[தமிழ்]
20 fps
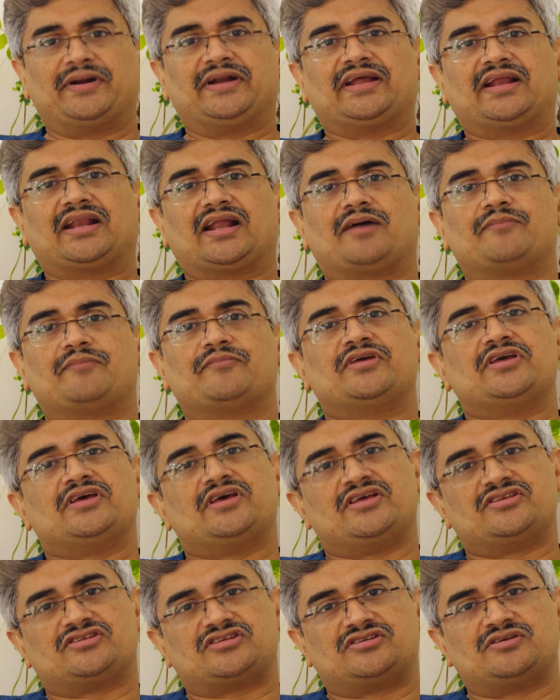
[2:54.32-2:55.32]
பண்ணிக்கலாம்
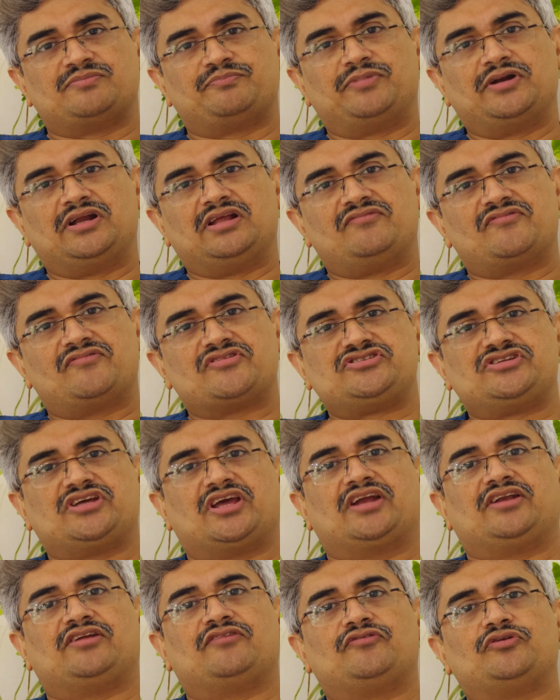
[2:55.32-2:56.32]
இட்ஸ் சிம்பிள்
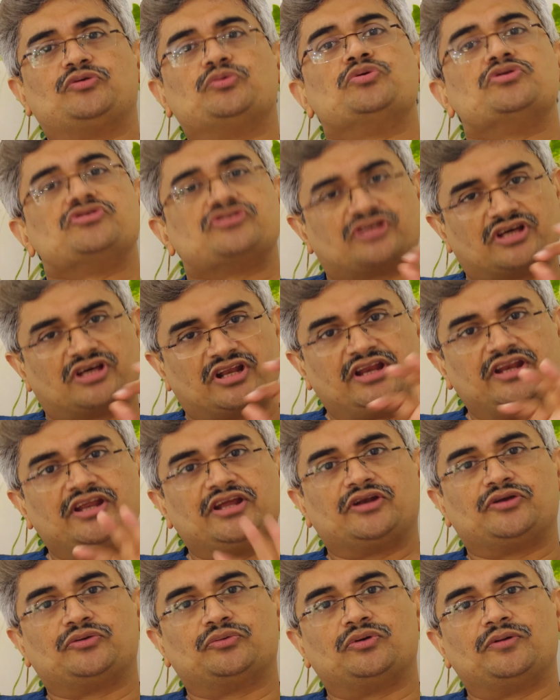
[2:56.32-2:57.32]
இன்வெஸ்டிகேட்டிவ் டூல்
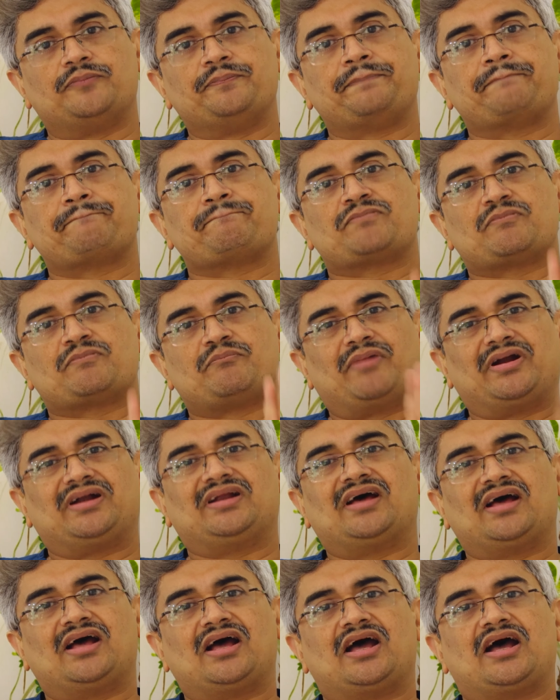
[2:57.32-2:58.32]
ஸ்க்ரீனிங் டூல் பட்
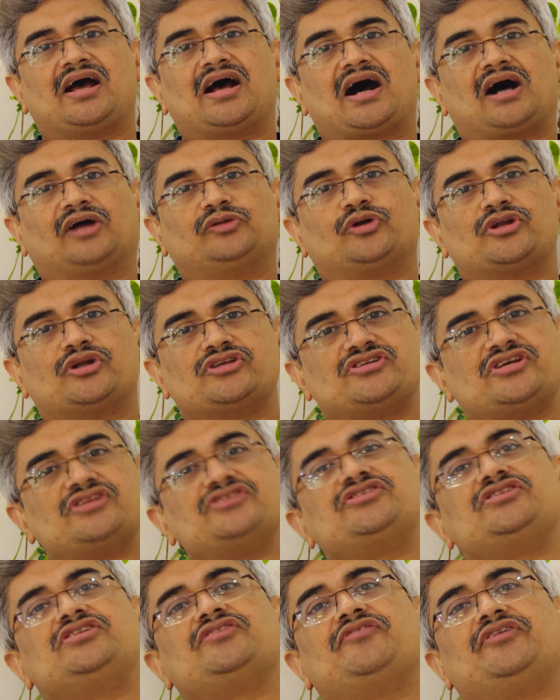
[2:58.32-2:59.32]
அதோட
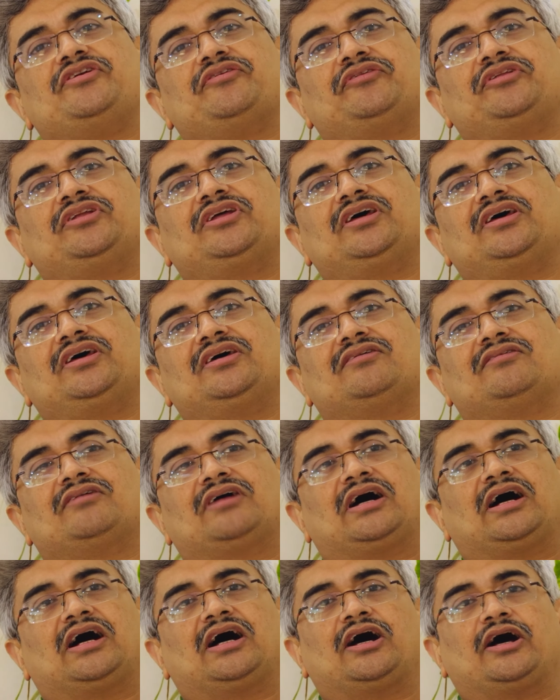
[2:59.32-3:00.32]
சென்சிட்டிவிட்டி வந்து
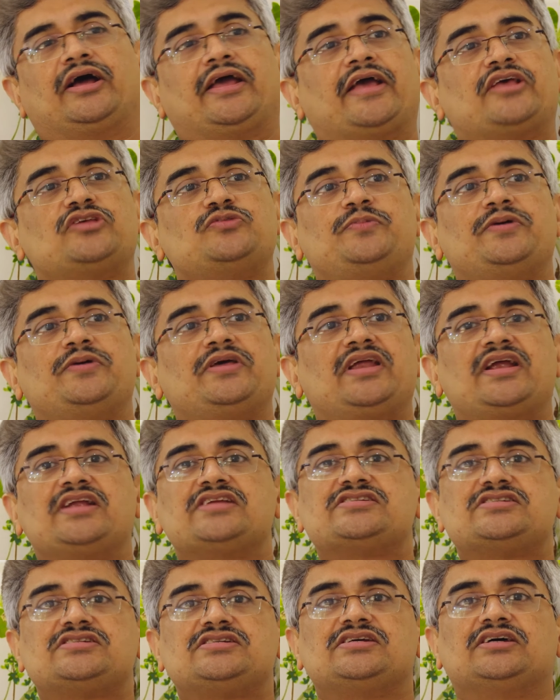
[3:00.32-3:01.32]

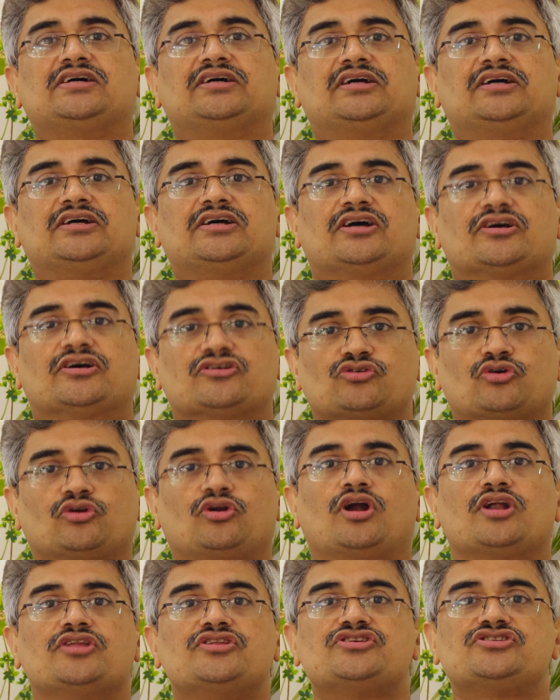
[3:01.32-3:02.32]
எக்ஸ்பீரியன்ஸ்டு
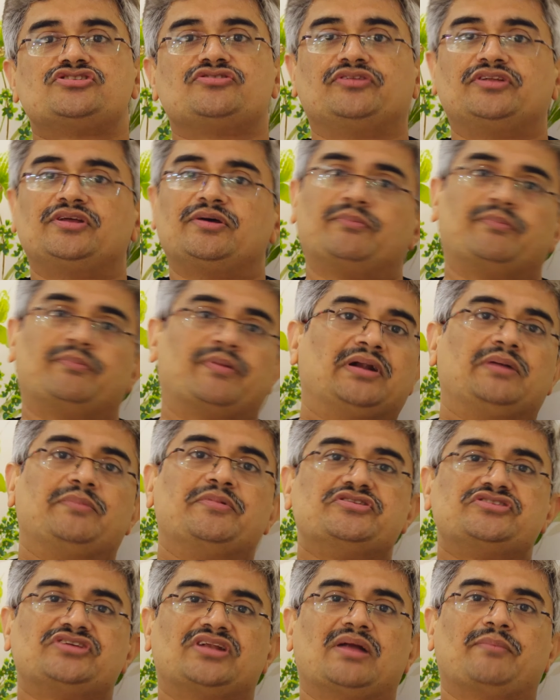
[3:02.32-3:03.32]
சோனாலஜிஸ்ட் வந்து
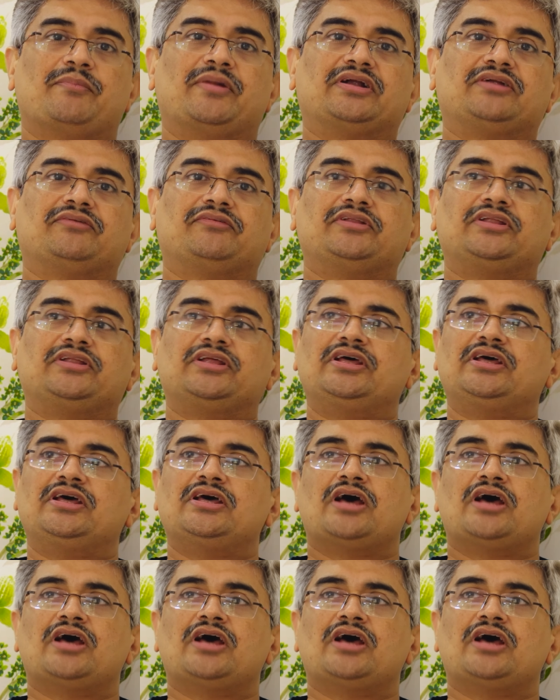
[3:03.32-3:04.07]
கண்டுபிடிச்சிடலாம் பட் வந்து